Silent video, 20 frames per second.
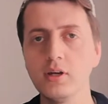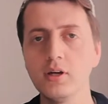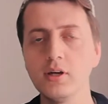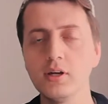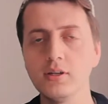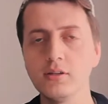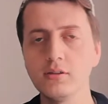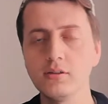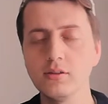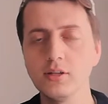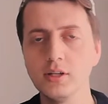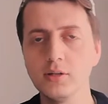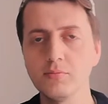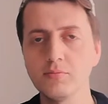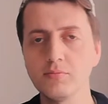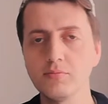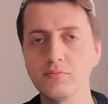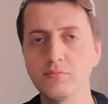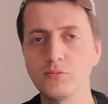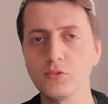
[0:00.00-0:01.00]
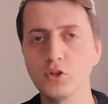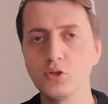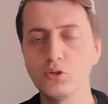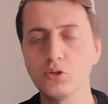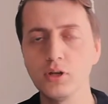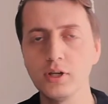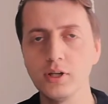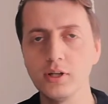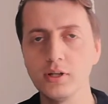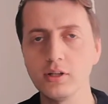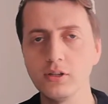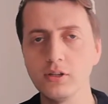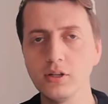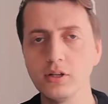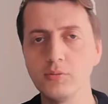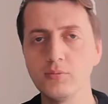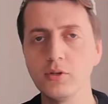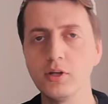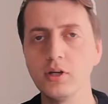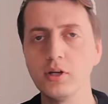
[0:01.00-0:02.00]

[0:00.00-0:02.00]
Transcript: Aslında şöyle erişir.